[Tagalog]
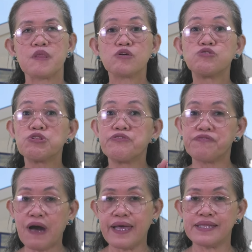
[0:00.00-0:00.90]
good
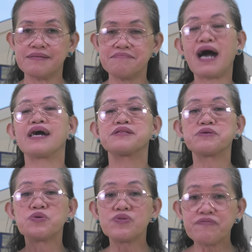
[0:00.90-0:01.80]
fight. Bakit
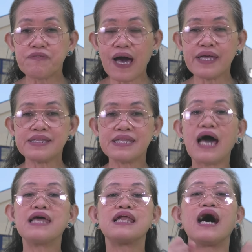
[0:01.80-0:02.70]
good fight?
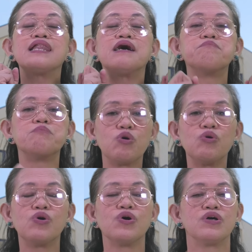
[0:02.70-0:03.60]
Dahil alam
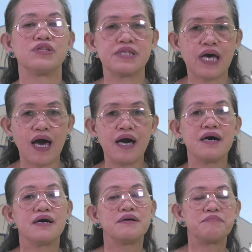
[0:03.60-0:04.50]
mo na
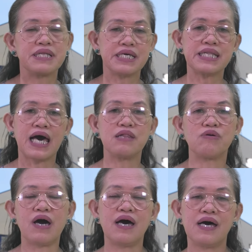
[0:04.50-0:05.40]

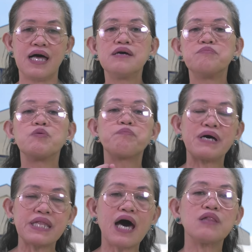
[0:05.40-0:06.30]
mananalo ka. Alam mong
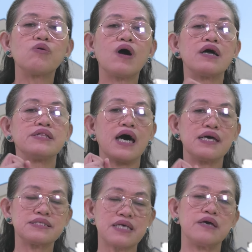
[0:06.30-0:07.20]
panalo ka
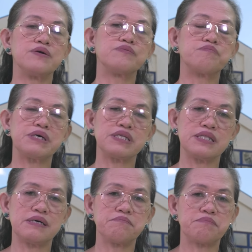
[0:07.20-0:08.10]
dahil sa iyong
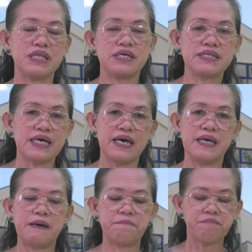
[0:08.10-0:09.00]

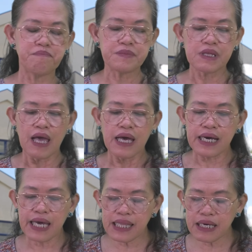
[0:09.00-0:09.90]
pananampalataya.
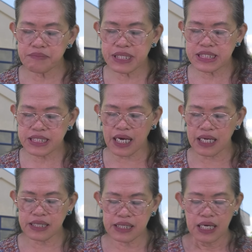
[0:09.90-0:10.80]
Kaya lang
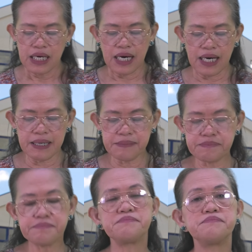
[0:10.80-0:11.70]
minsan,
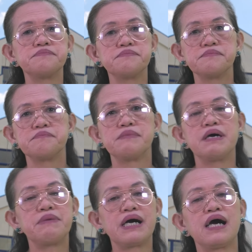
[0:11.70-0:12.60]
um,
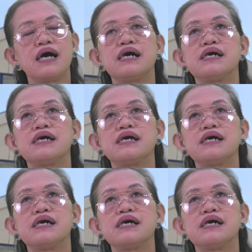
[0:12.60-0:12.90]
may mga